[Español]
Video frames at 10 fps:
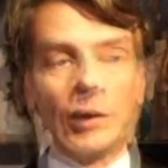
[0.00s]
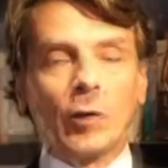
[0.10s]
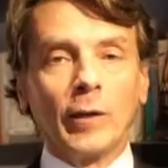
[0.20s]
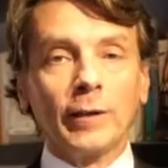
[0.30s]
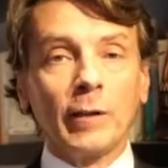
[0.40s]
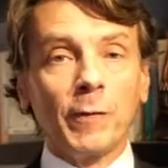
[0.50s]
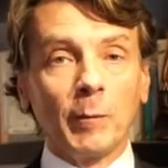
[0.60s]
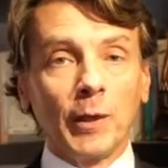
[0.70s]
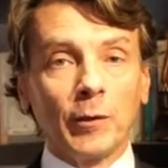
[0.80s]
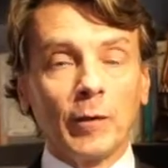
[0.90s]
Con esta
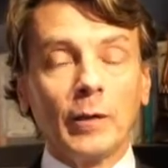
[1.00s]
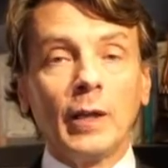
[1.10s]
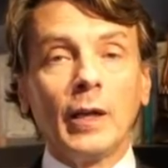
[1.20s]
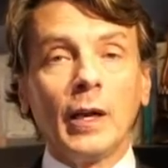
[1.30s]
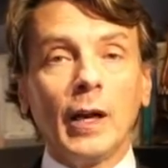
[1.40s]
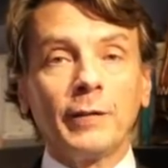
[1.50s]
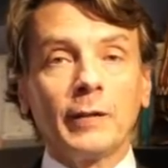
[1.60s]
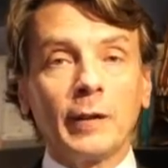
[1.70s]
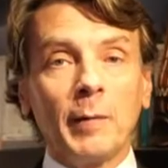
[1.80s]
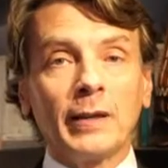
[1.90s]
información el
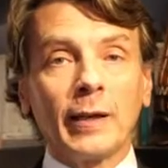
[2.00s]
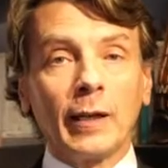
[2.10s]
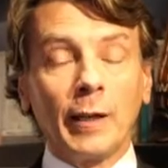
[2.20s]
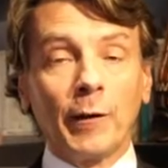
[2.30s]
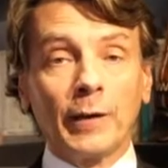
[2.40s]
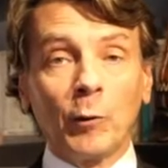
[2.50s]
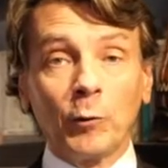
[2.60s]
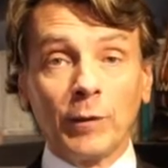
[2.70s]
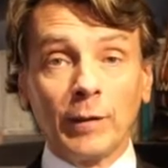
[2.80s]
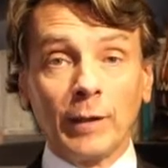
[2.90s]
Sistema Integral de Verdad,
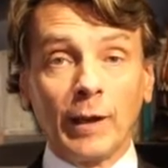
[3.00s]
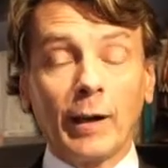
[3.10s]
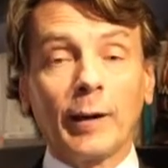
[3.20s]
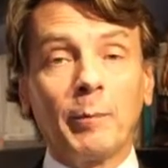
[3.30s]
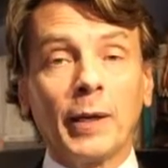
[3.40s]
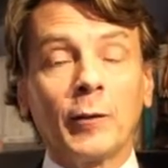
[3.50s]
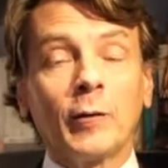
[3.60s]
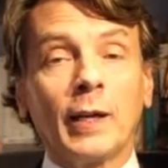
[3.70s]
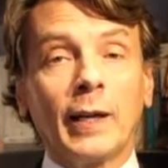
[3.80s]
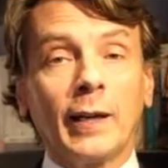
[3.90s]
Justicia,
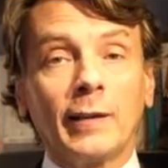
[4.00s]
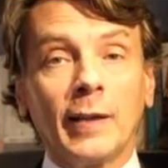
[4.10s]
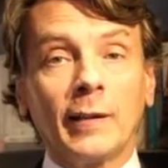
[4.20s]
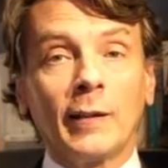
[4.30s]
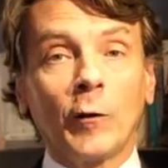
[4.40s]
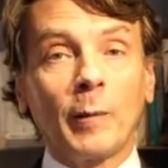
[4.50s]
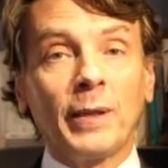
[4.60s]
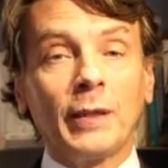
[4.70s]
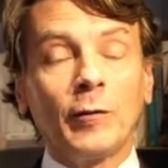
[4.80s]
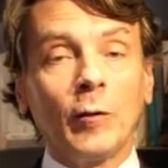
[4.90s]
Reparación y Garantía de No
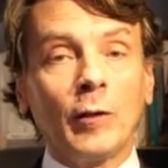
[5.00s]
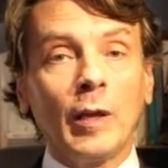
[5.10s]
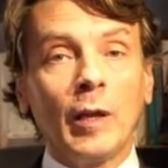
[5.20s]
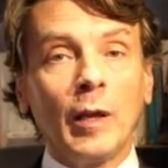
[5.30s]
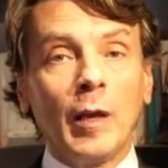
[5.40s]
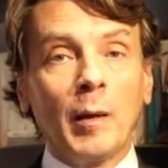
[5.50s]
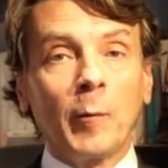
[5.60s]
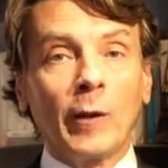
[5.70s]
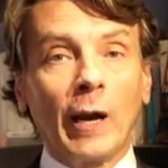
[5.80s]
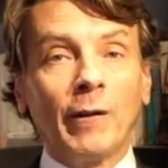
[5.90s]
Repetición
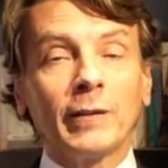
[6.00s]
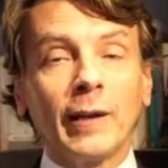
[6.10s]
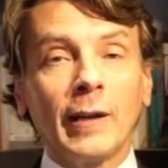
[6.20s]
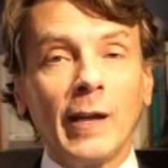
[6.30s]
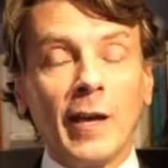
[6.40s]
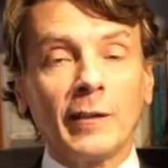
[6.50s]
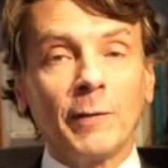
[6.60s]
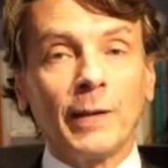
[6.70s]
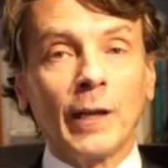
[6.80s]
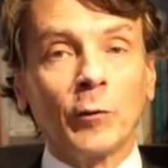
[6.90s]
podrá avanzar en la
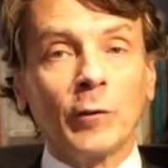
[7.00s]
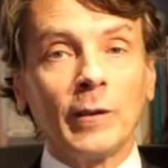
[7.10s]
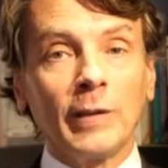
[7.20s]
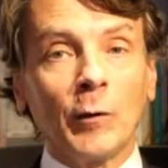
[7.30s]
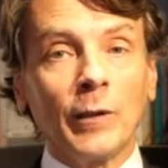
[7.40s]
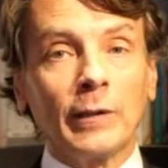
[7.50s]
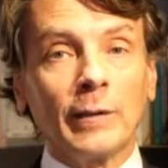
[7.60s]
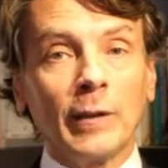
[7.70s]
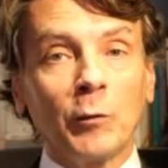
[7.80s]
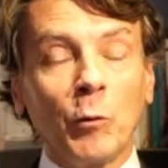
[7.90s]
identificación de
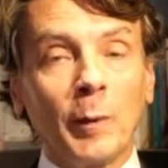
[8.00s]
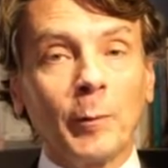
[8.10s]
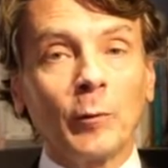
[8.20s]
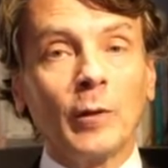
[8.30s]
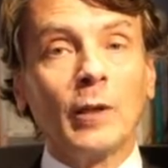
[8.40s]
56 cuerpos